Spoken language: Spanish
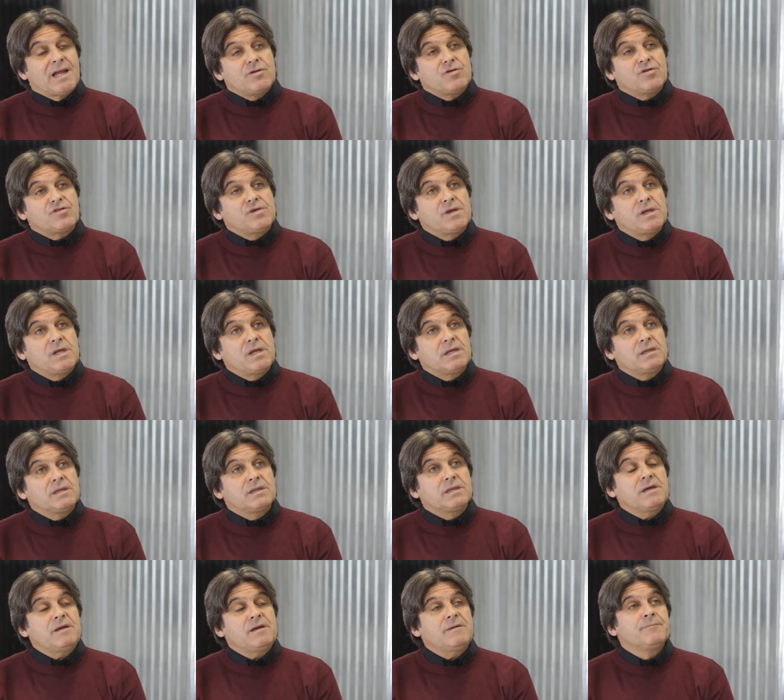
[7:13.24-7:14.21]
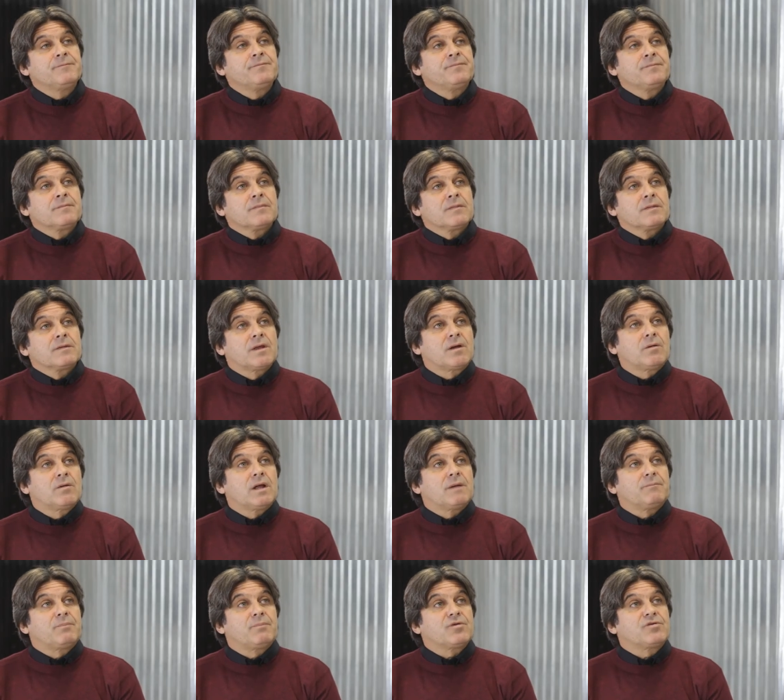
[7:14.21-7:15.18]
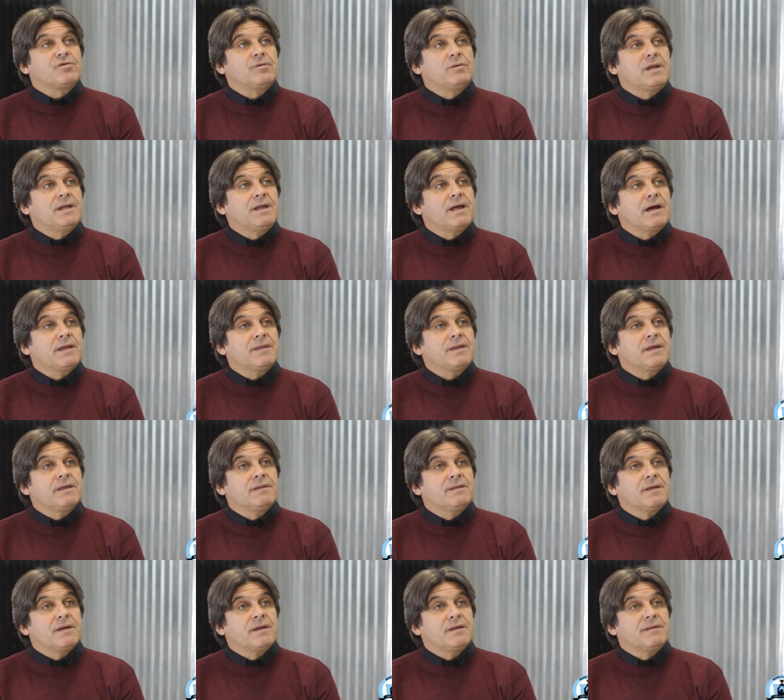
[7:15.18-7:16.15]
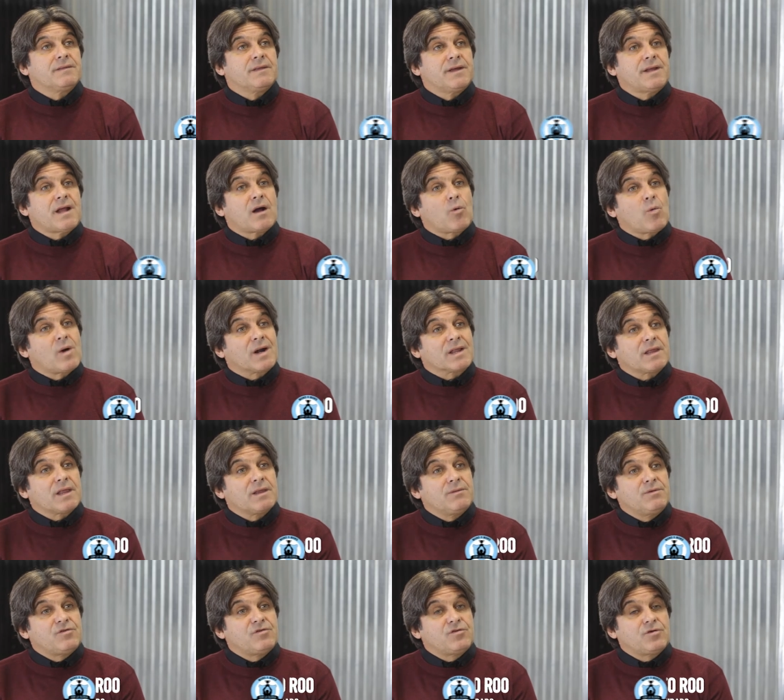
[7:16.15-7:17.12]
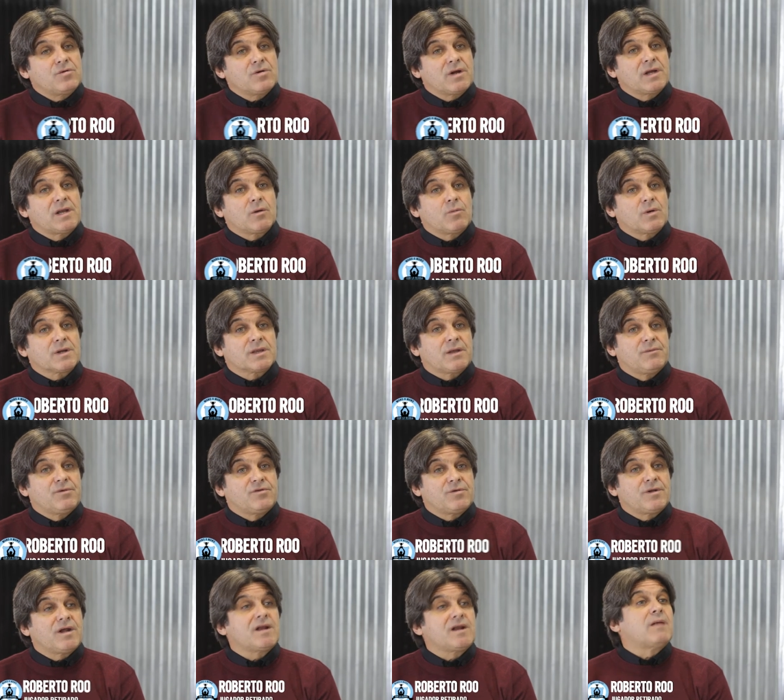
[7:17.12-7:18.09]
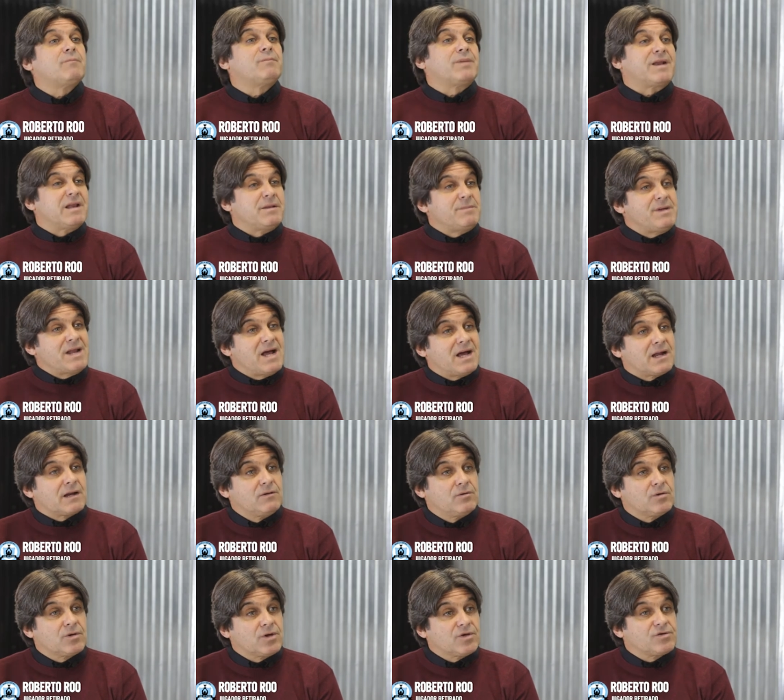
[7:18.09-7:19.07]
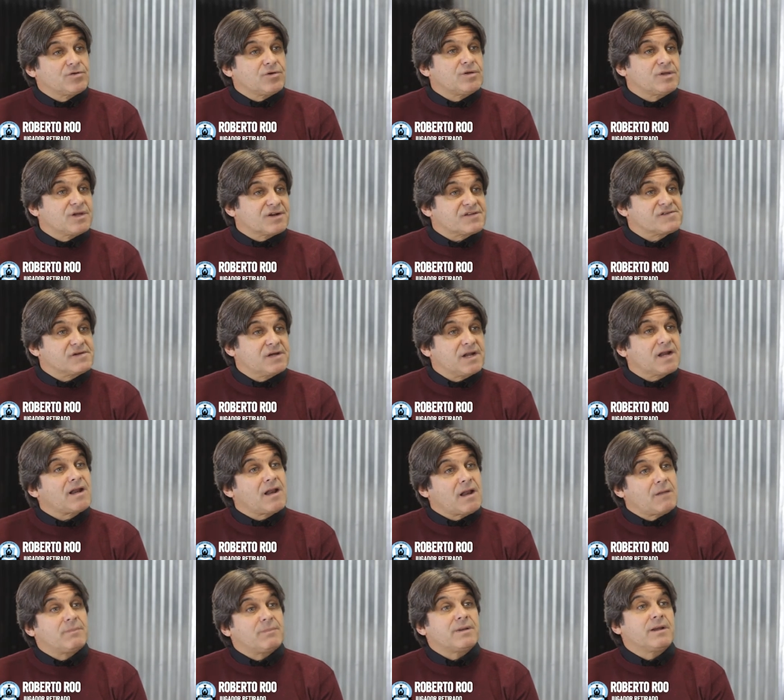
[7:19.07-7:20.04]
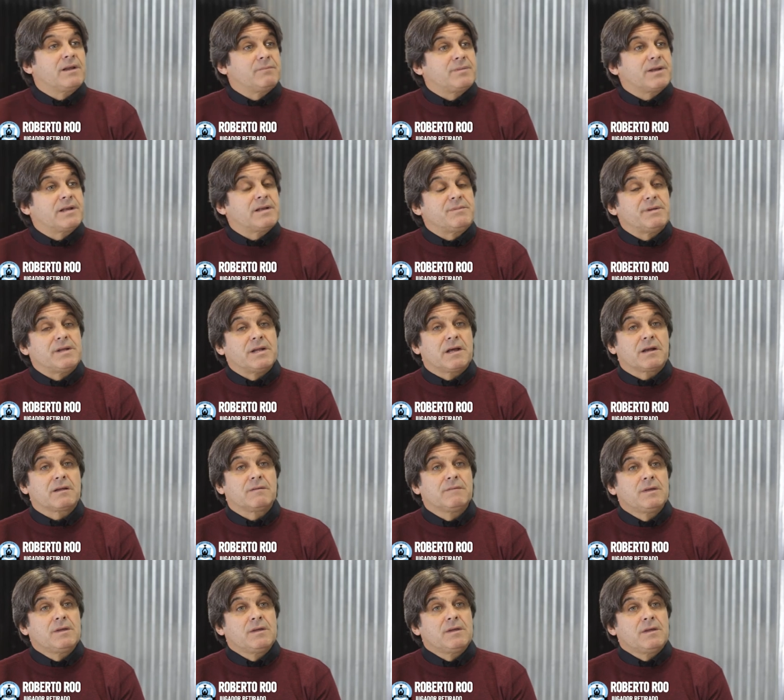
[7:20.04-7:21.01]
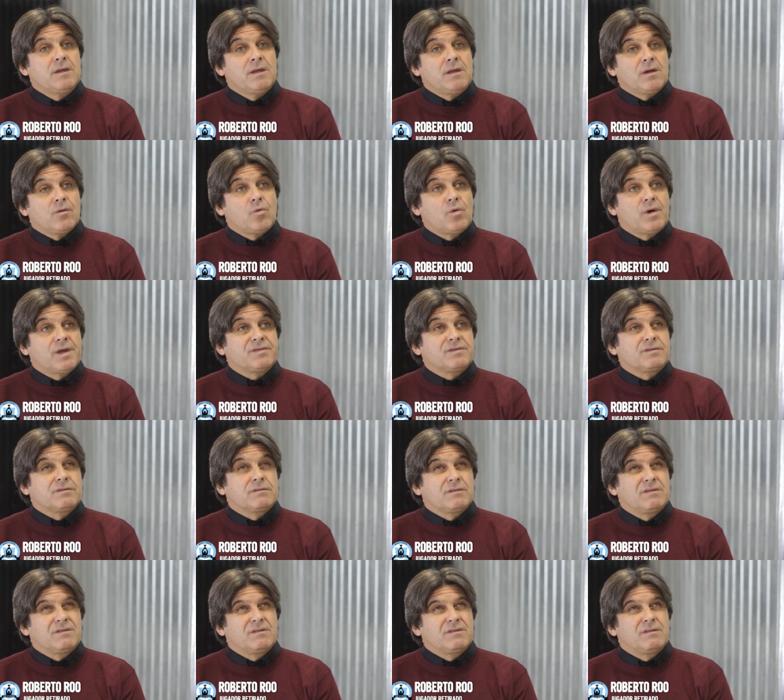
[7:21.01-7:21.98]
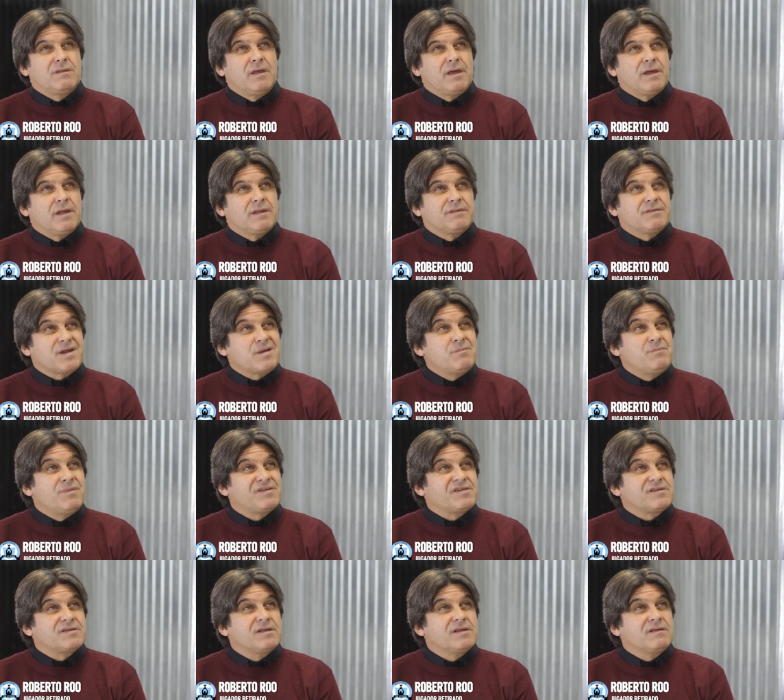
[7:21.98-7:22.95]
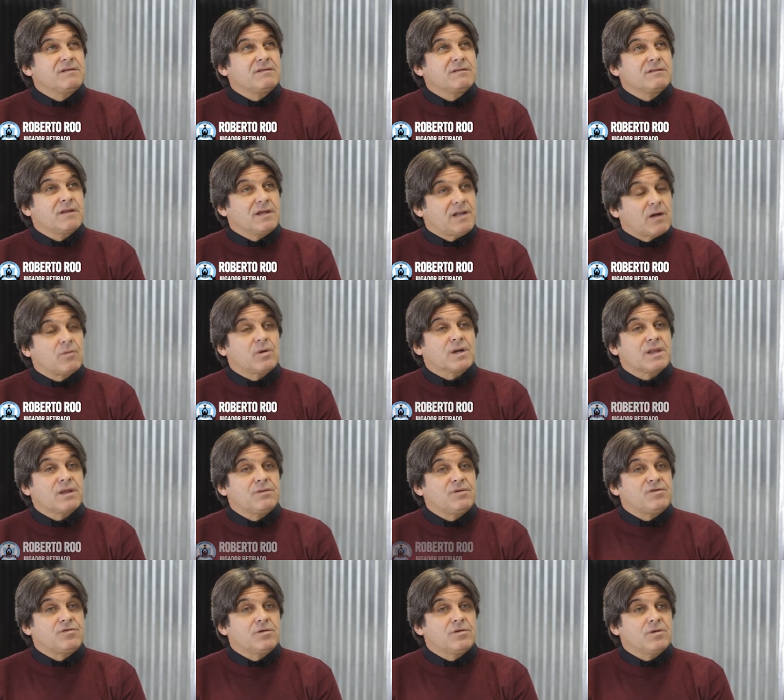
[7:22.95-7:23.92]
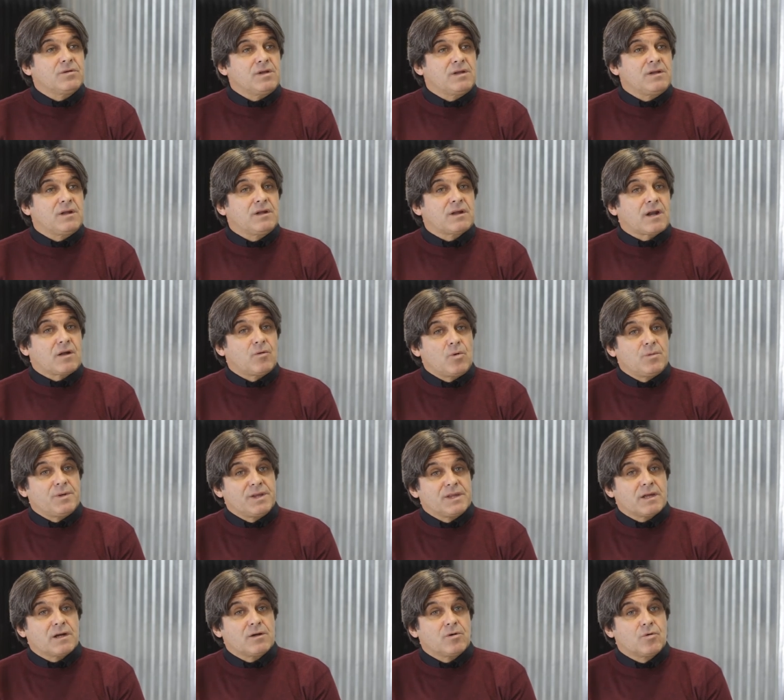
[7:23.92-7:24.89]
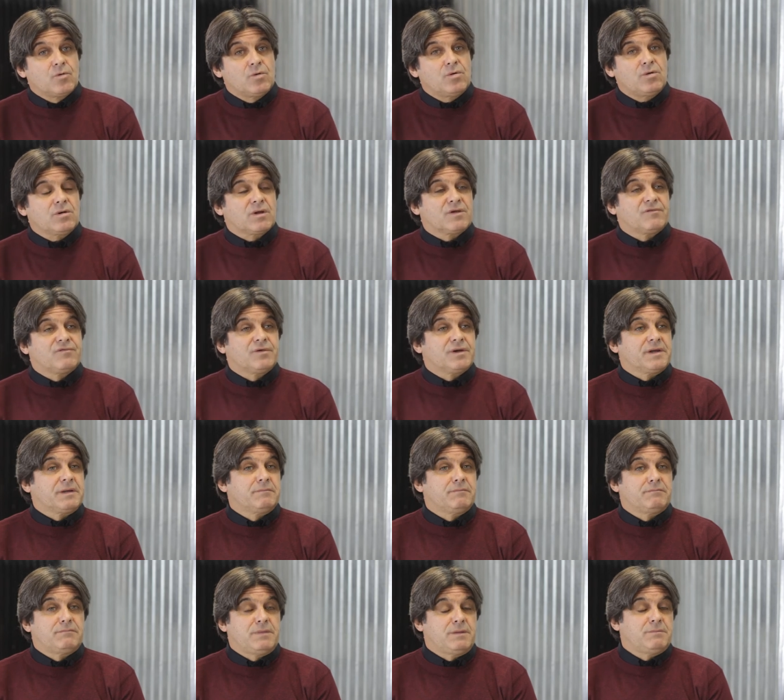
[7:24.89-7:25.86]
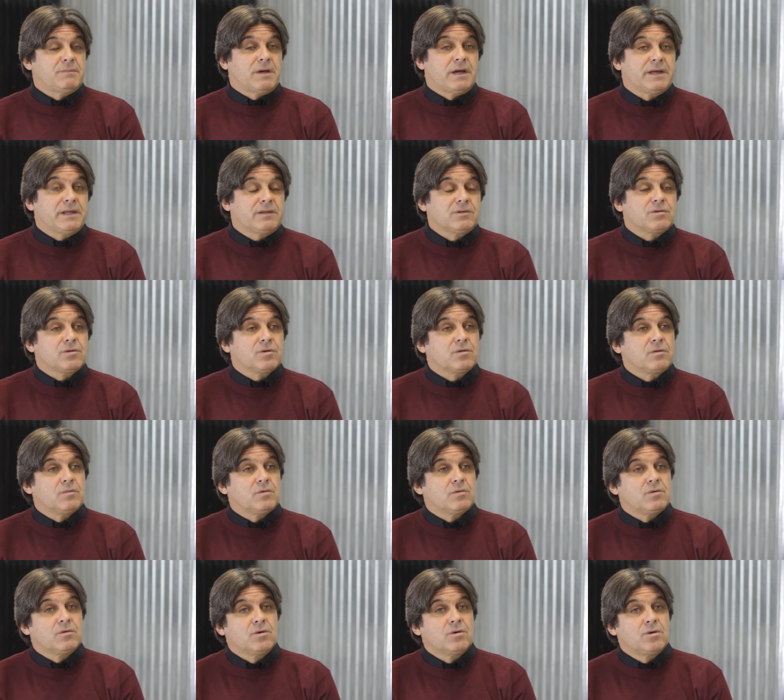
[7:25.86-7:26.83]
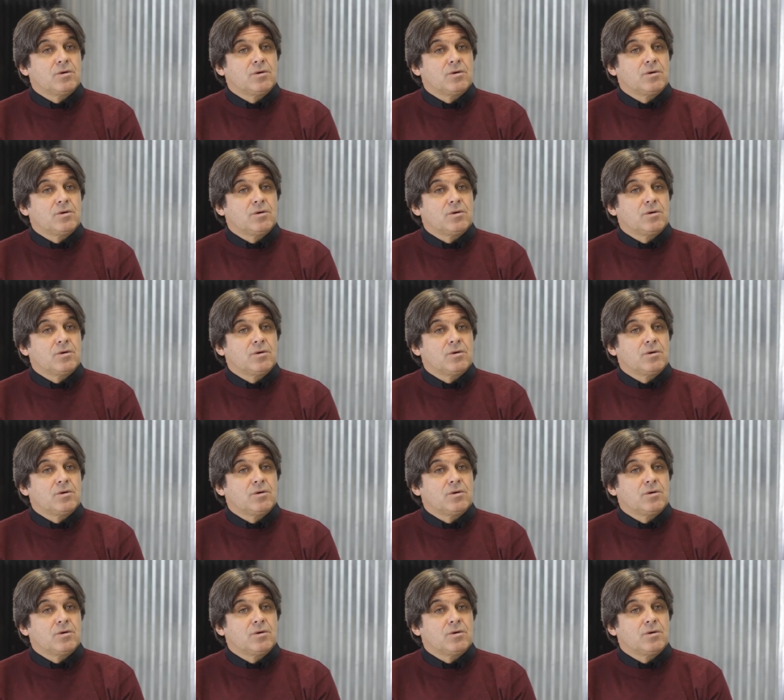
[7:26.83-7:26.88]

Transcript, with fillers: año siguiente tengo la posibilidad de, ir a cuarta división, que la cuarta división era la preliminar, lo que es hoy tercera era el preliminar. Jugué eh, tres meses en, la cuarta división y Raúl Bentancur, que fue mi maestro como,